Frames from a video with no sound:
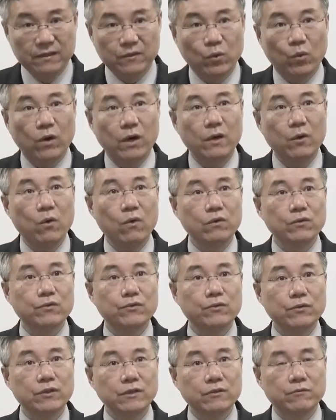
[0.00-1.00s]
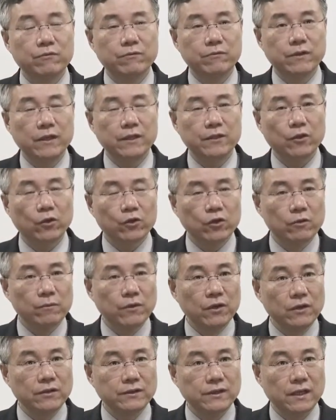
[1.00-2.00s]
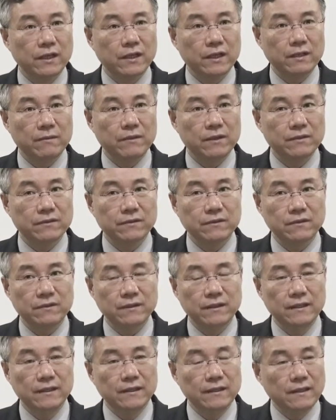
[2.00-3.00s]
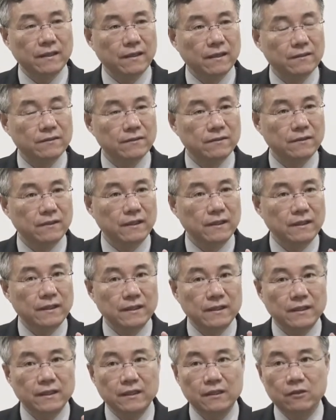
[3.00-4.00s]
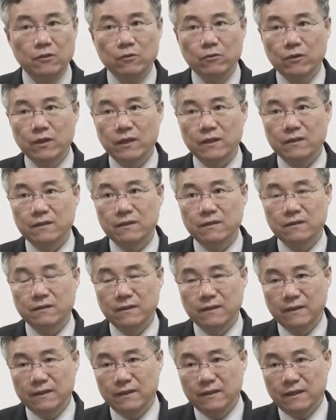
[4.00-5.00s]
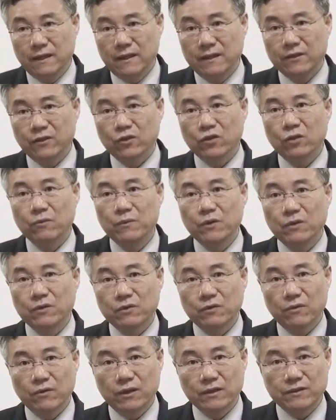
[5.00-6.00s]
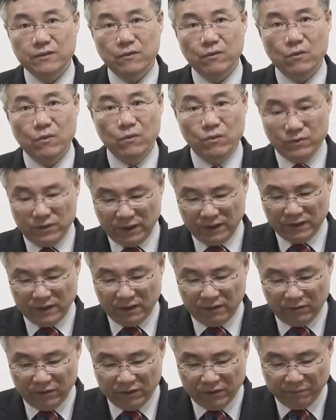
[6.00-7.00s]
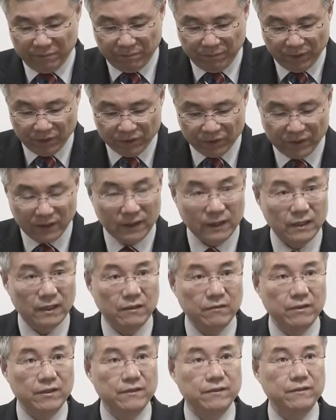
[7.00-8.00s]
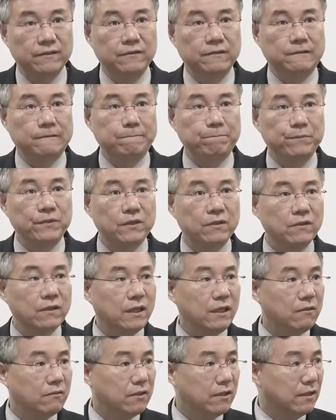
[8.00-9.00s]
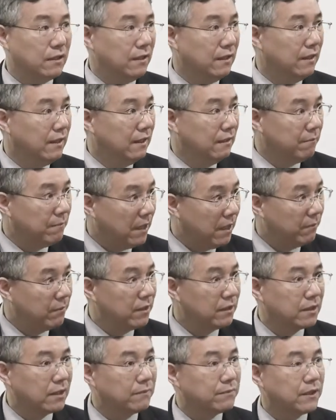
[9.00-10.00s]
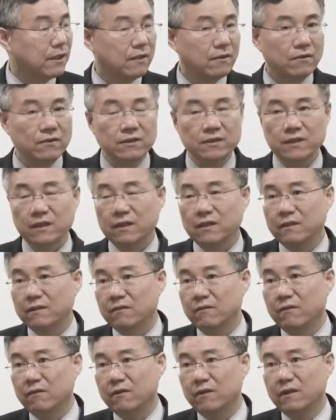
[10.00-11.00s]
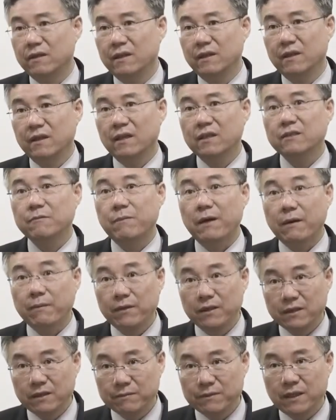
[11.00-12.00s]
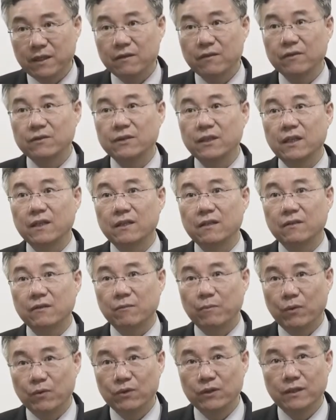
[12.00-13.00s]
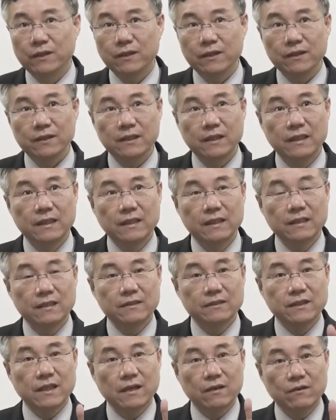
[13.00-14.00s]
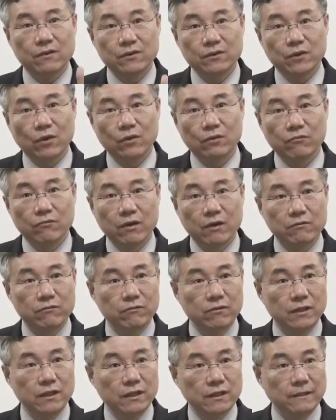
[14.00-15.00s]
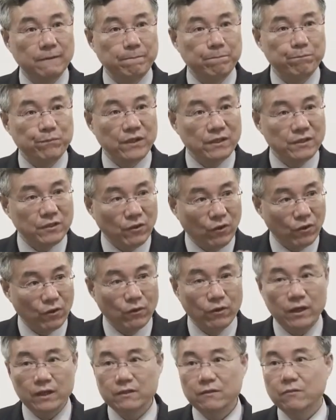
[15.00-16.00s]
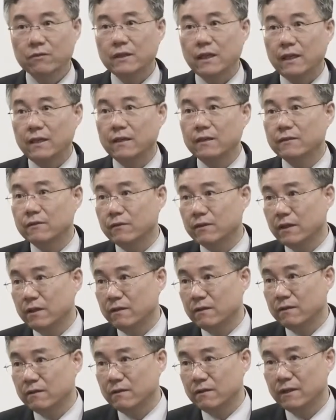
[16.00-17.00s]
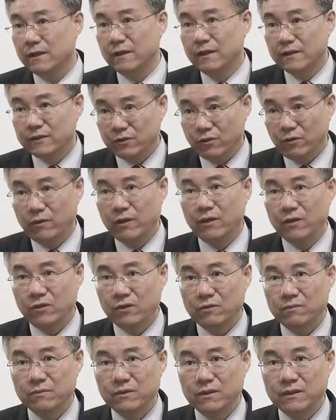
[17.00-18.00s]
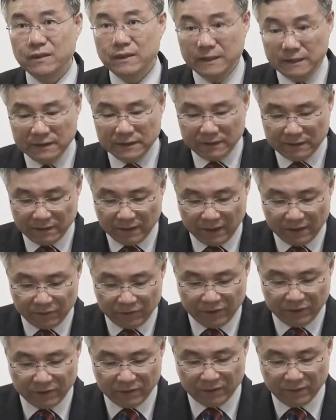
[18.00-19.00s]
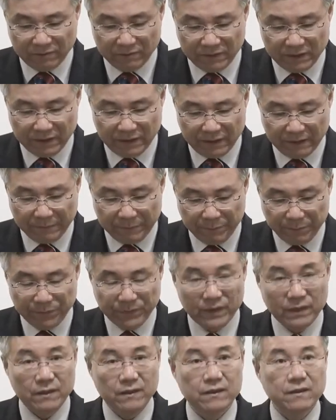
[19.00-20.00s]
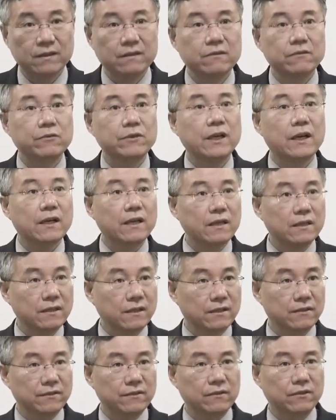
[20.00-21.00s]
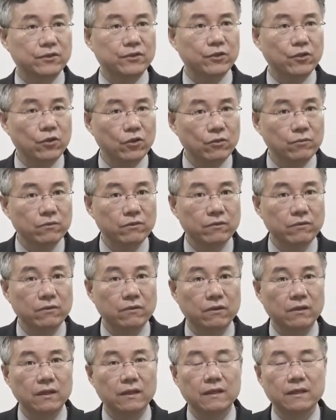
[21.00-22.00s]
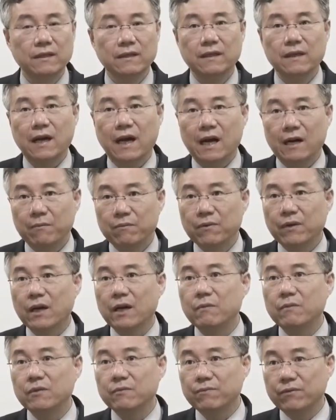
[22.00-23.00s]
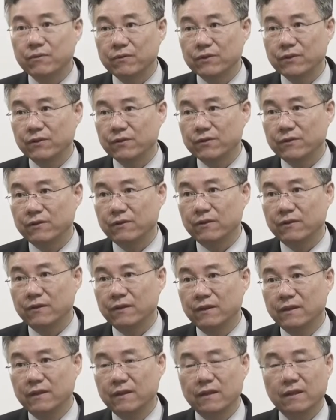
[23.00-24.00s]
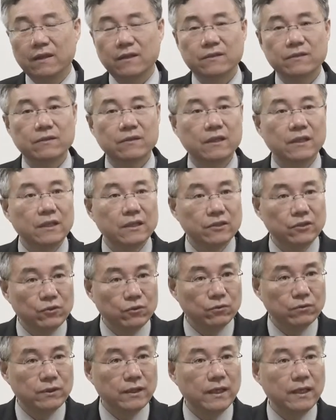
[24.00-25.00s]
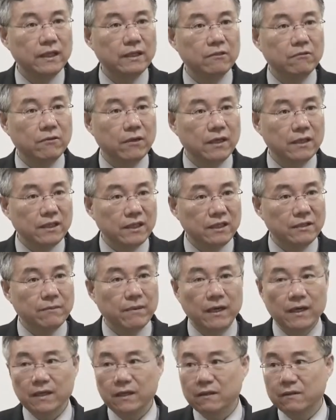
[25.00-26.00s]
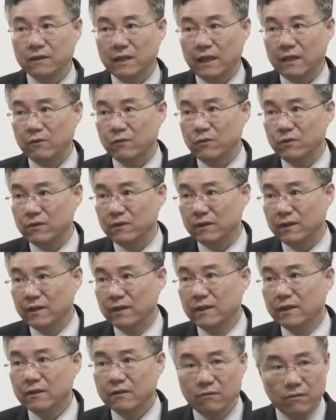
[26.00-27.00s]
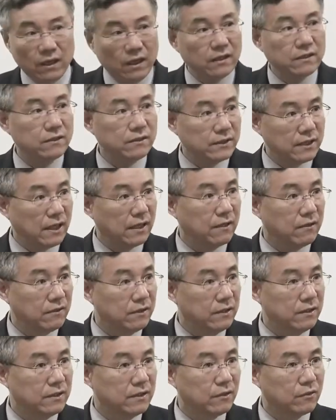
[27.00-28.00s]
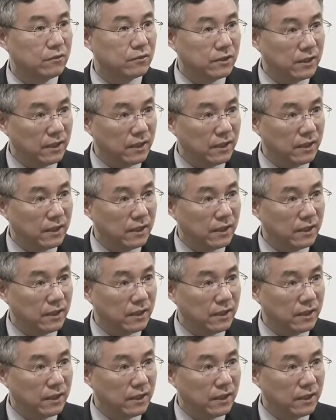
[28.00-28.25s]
노아의 홍수 이후에 8명이 살아남아서 그래서 인류가 그 8명을 예, 통해서 온 세상으로 이제 퍼져나가게 됐어요. 이런 가운데 바벨탑 사건이 생기고 그래서 바벨탑 사건이 생기고 보니까 그 사건 전과 후가 여러 가지로 달라졌다는 걸 저와 여러분이 인식을 할 수 있을 겁니다. 그 뒤에 하나님께서 처음으로 아브라함을 부르셔서 그래서 유대인과 이방인을 나누는 그와 같은 사건이 이제 또